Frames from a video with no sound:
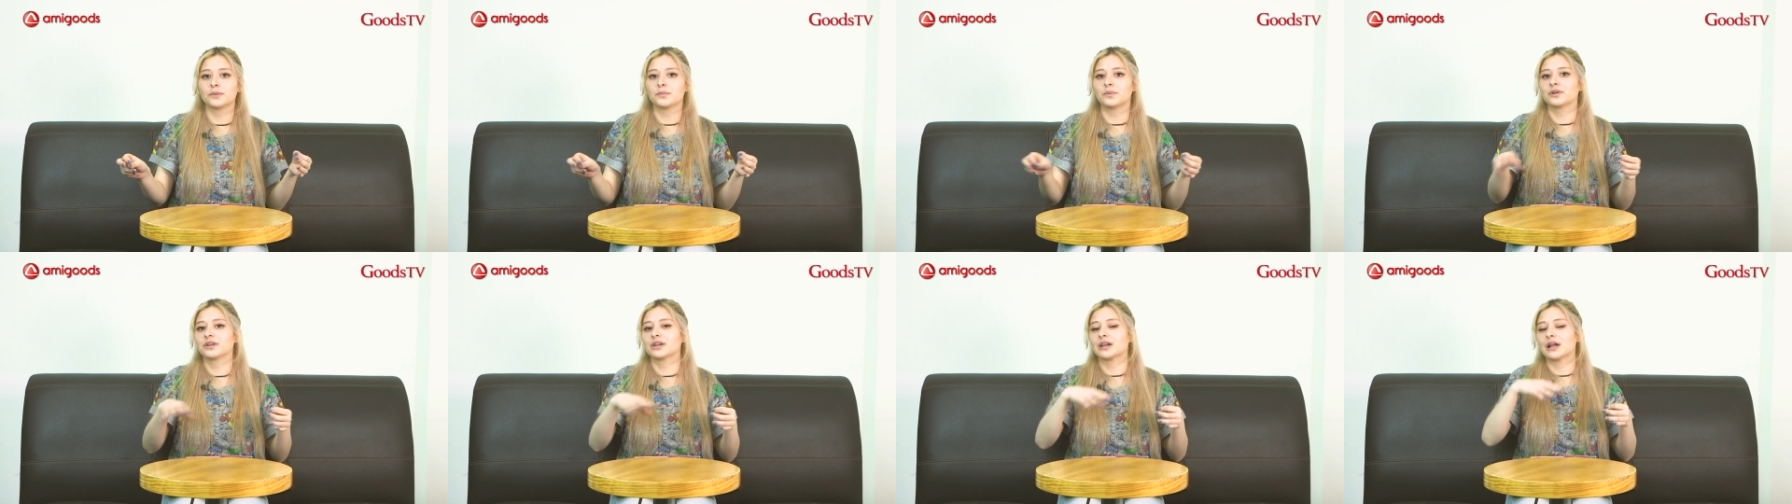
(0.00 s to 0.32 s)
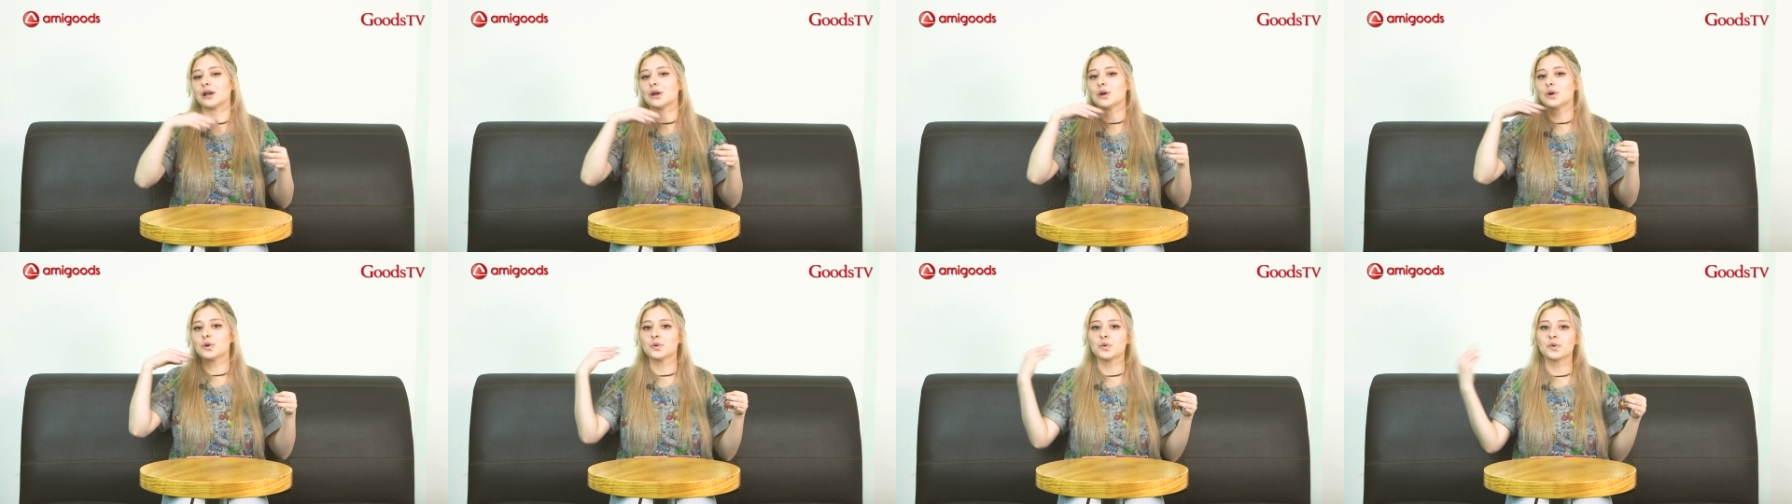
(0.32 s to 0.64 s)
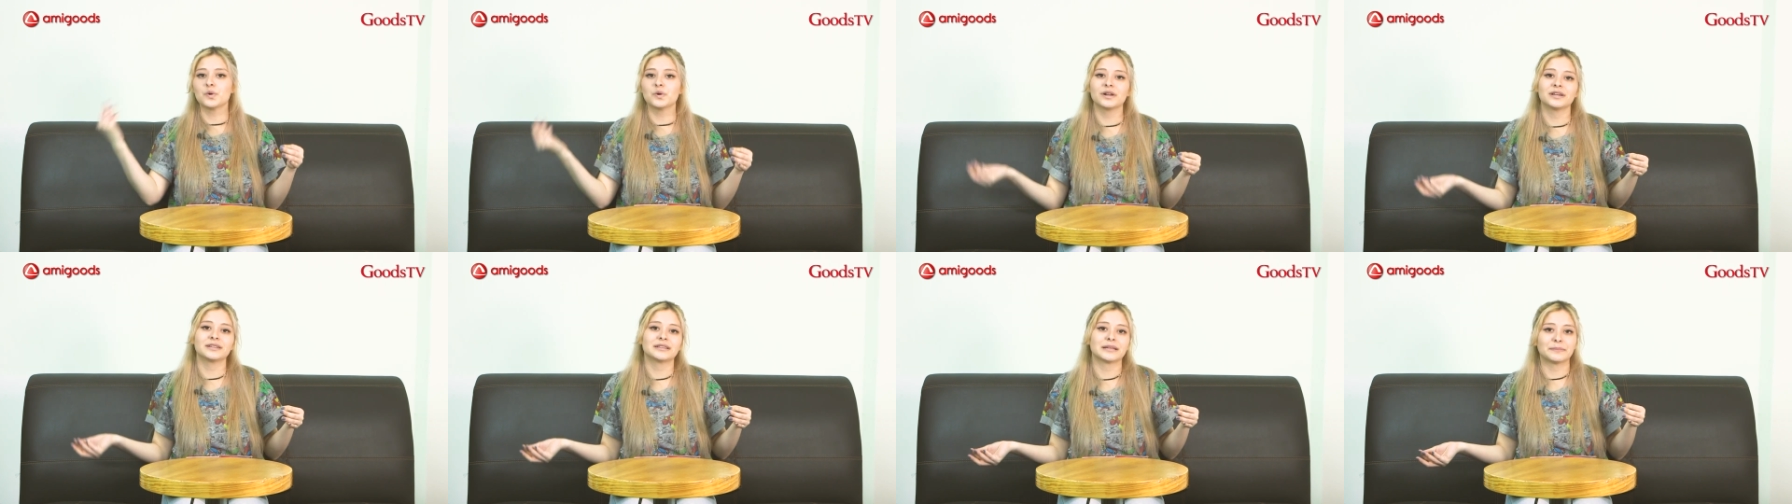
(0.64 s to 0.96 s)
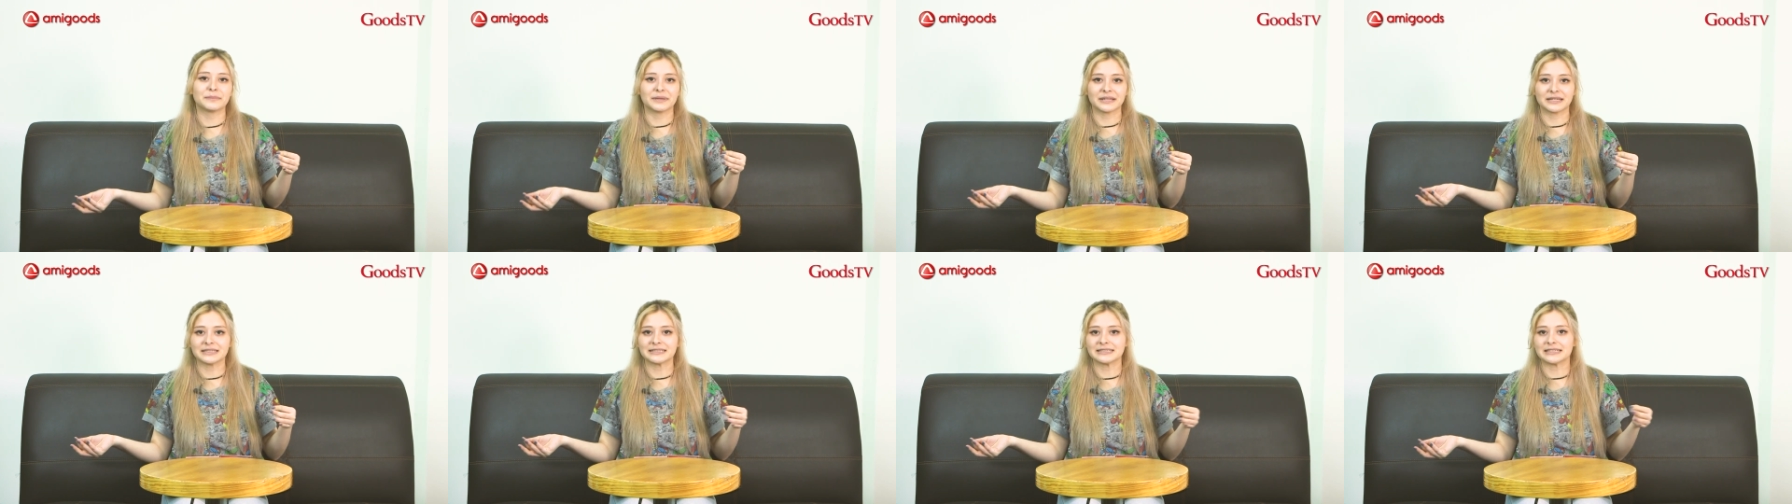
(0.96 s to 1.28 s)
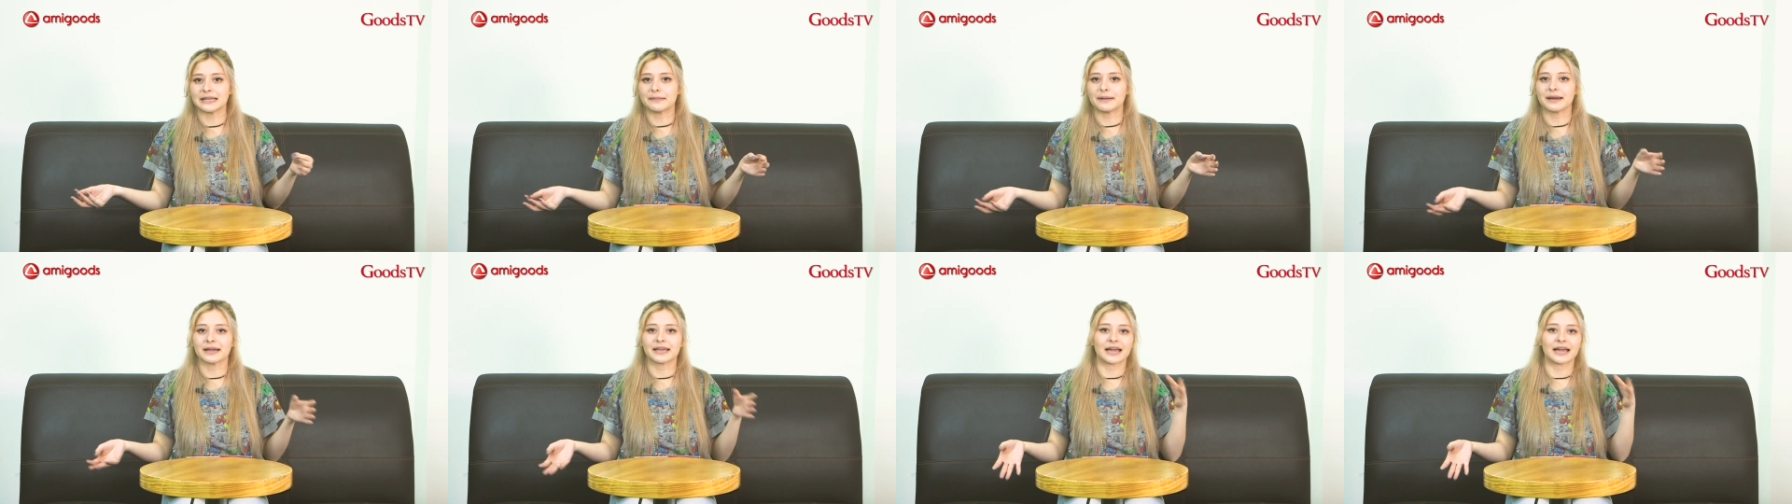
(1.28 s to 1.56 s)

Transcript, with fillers: porque Luna también estaba